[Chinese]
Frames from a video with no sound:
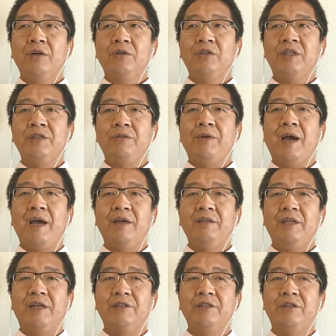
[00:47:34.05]
政权
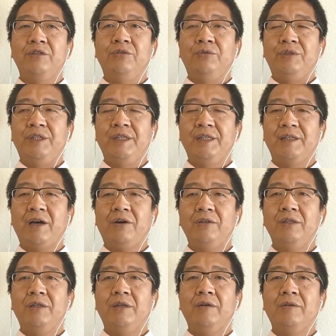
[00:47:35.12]
也是有一定道
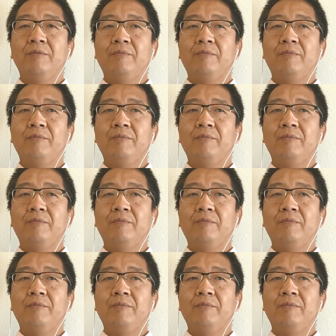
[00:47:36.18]
理的。